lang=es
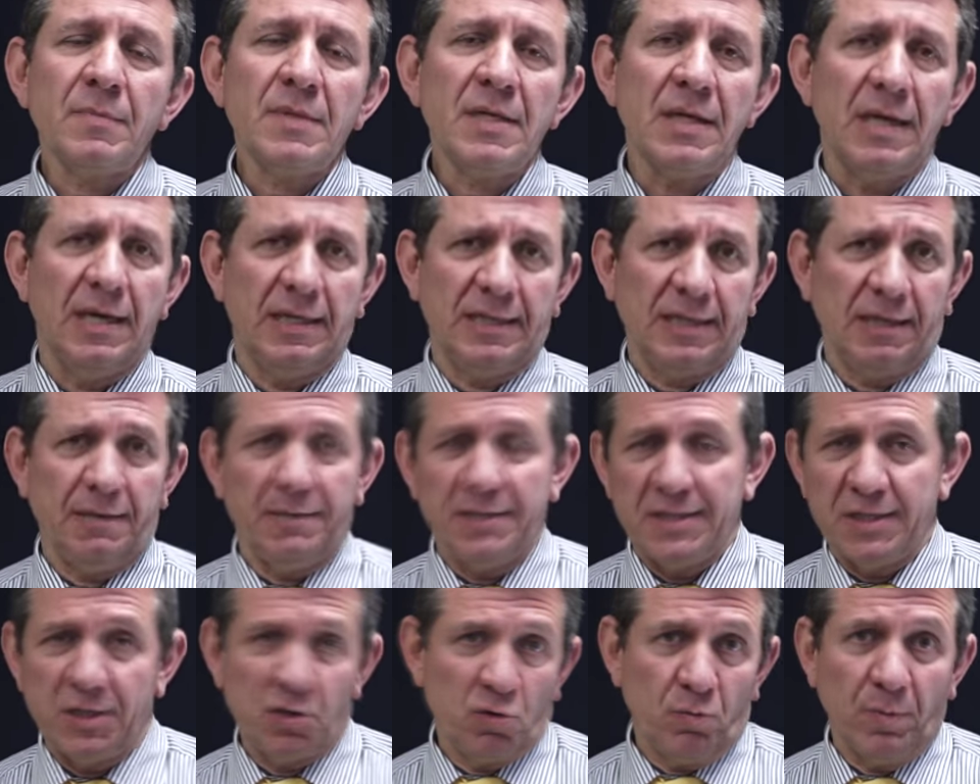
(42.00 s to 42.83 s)
a
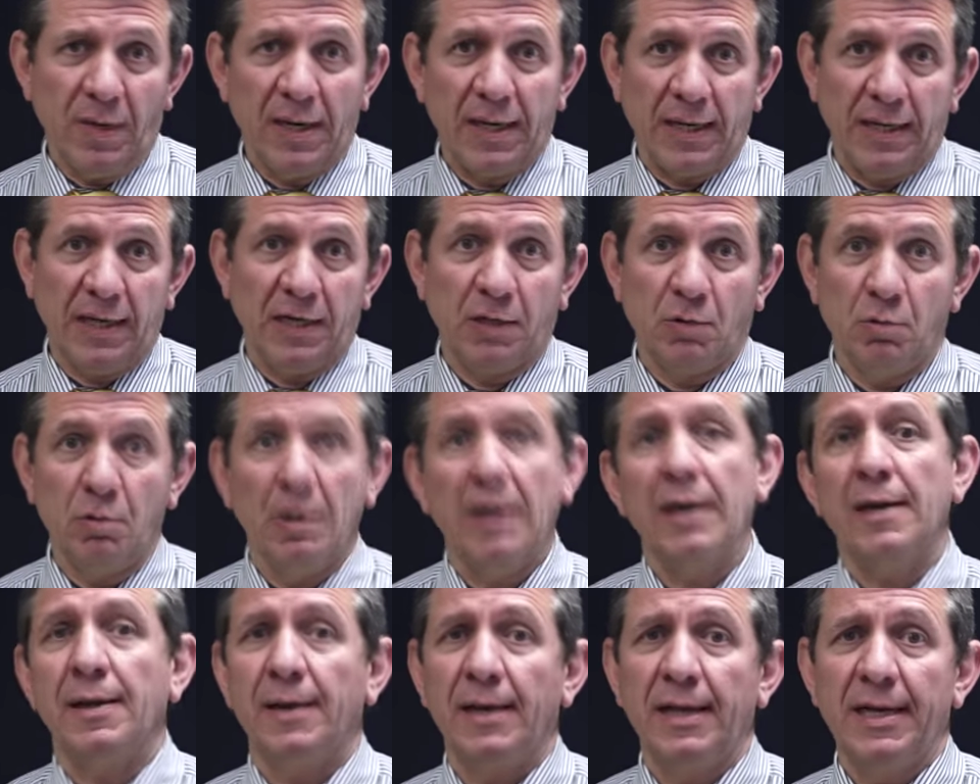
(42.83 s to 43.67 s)
través de su marca
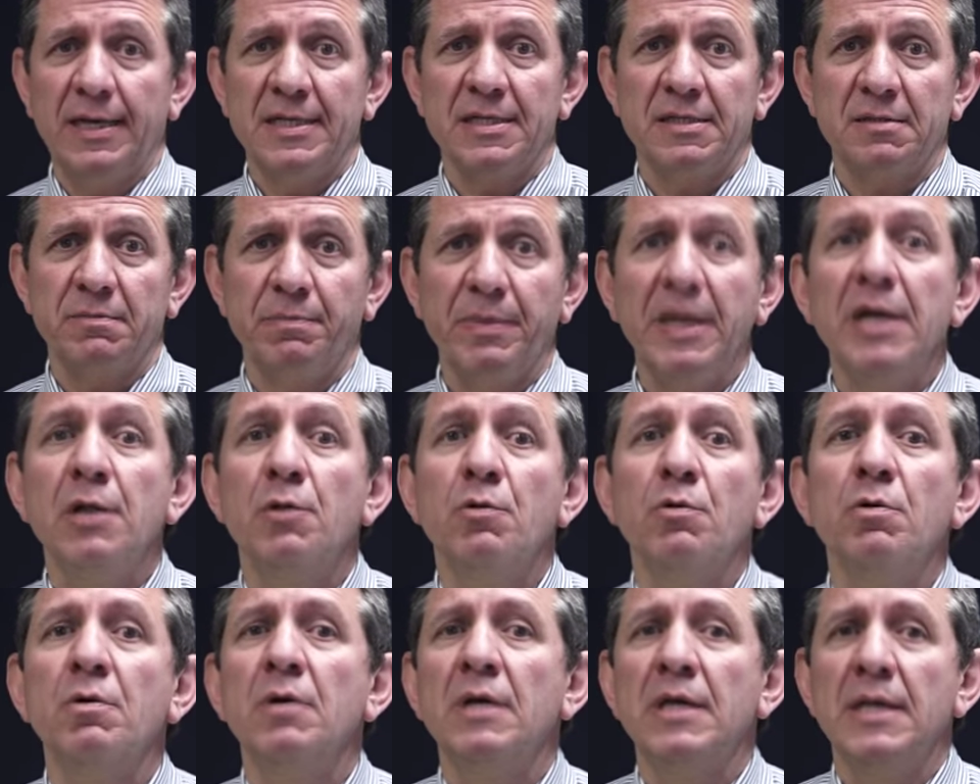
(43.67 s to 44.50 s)
actual, que es
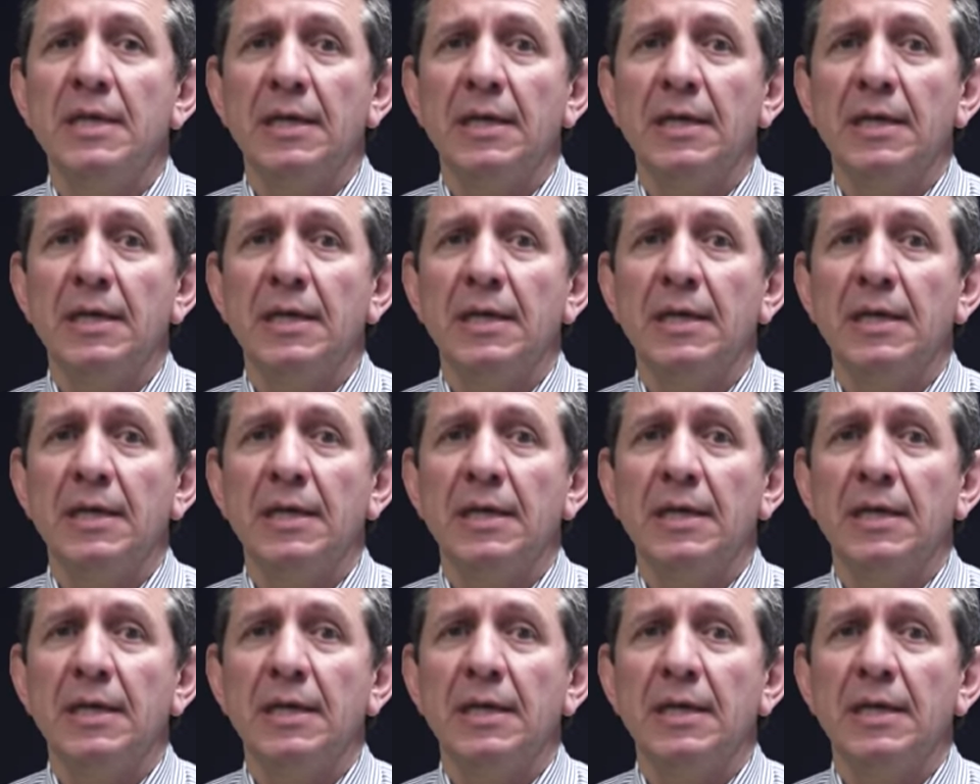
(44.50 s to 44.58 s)
Bildu,